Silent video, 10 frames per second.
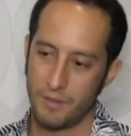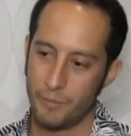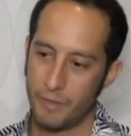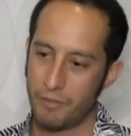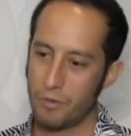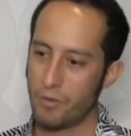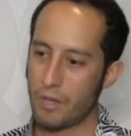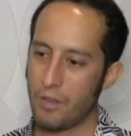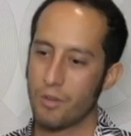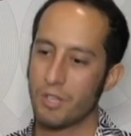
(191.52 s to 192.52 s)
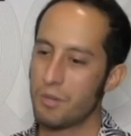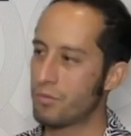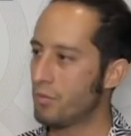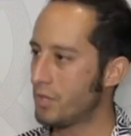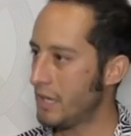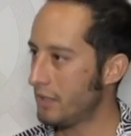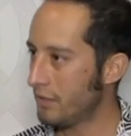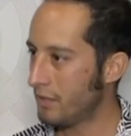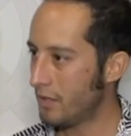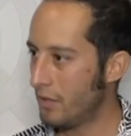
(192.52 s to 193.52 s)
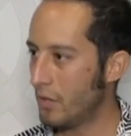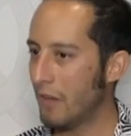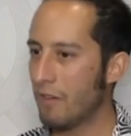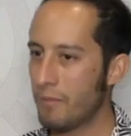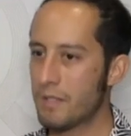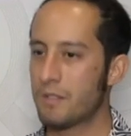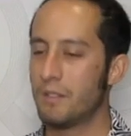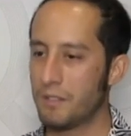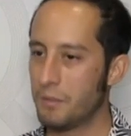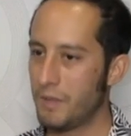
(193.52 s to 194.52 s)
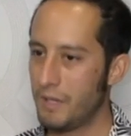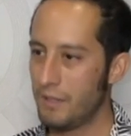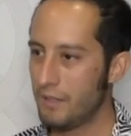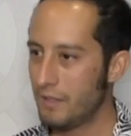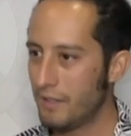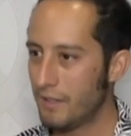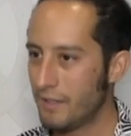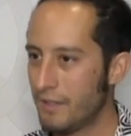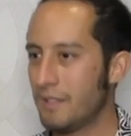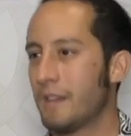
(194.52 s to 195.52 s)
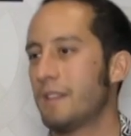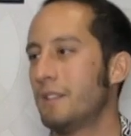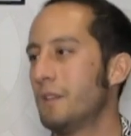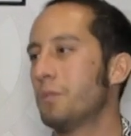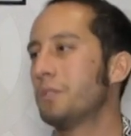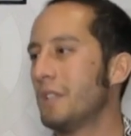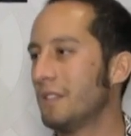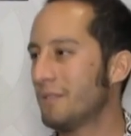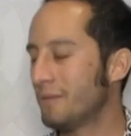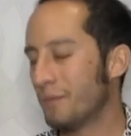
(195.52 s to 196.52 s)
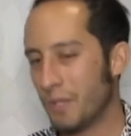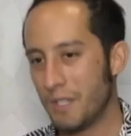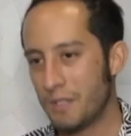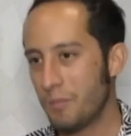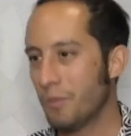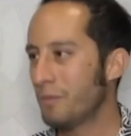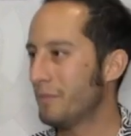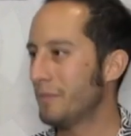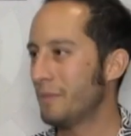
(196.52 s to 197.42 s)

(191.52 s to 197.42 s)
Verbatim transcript: me fijo en lo que yo quiero escuchar, en lo que a mí me hace sentir bien y si a la gente le gusta, buenísimo.